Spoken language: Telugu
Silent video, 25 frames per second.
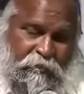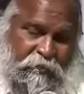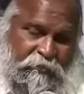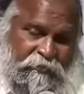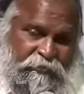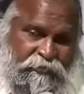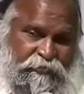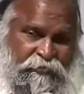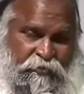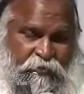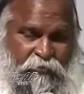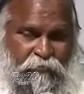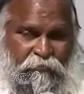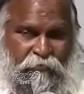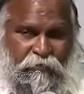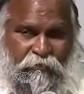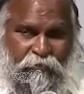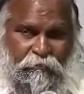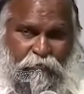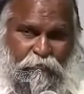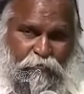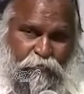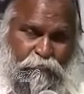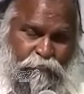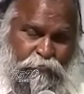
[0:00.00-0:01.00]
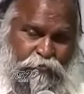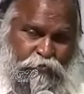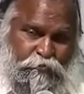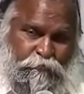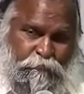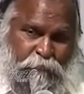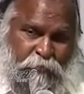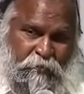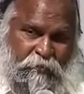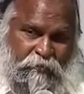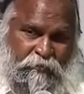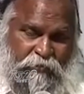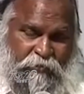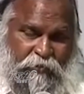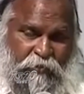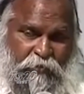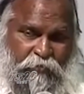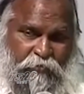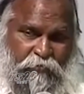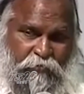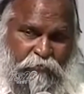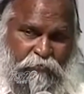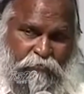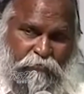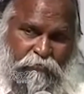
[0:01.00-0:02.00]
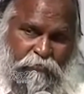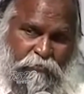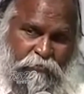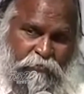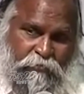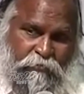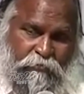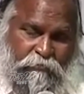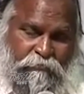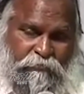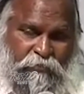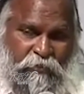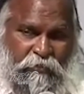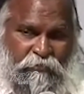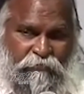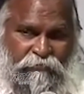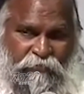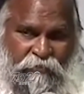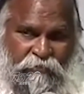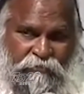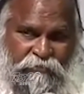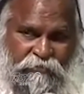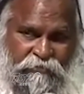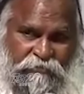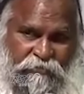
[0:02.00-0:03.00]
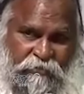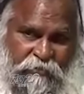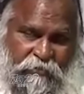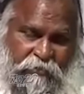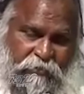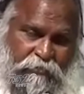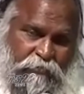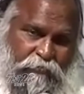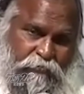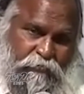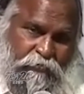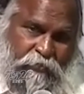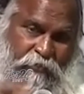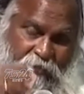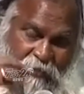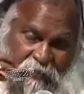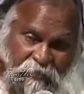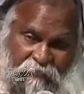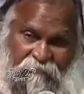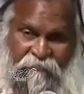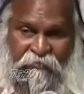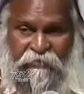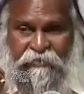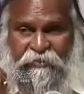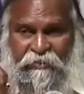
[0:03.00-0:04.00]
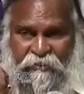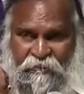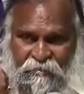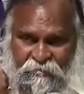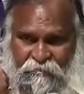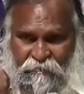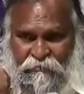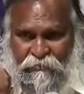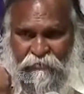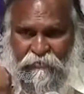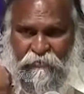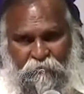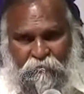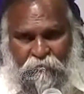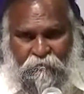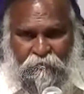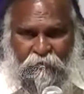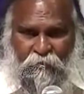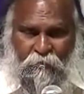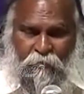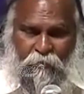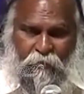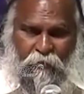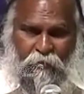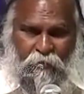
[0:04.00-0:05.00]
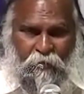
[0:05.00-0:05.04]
హరీష్ రావు నా రెండు మున్సిపాలిటీలలో తాను సక్సెస్ అయినందుకు నేను వ్యక్తిగతంగా